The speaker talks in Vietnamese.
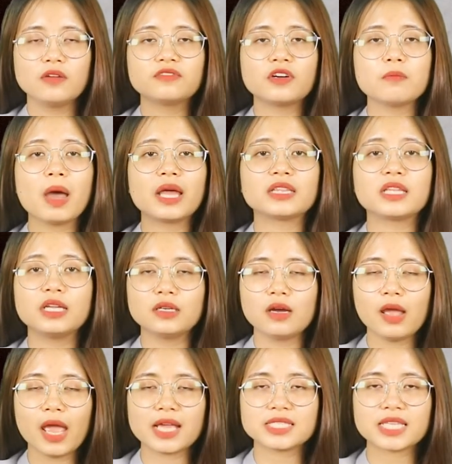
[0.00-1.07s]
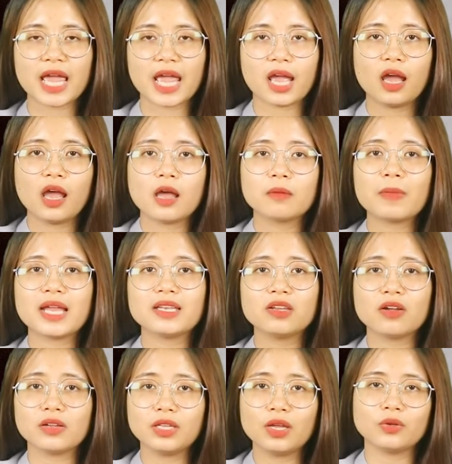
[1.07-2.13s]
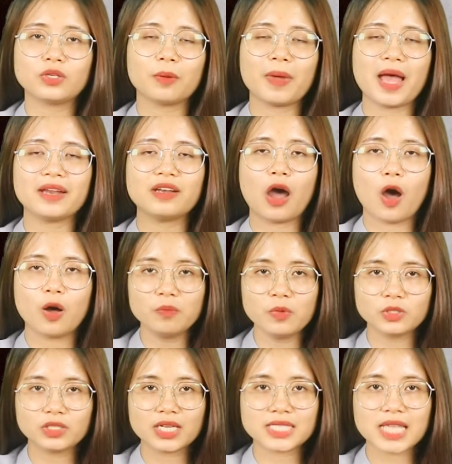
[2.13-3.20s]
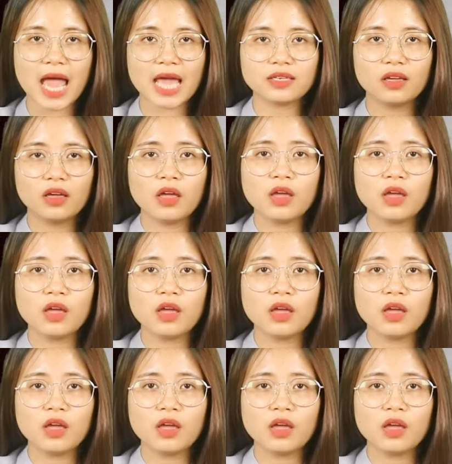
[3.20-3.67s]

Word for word: Với bản tính hơi e dè, bạn thường yêu thầm ai đó một thời gian.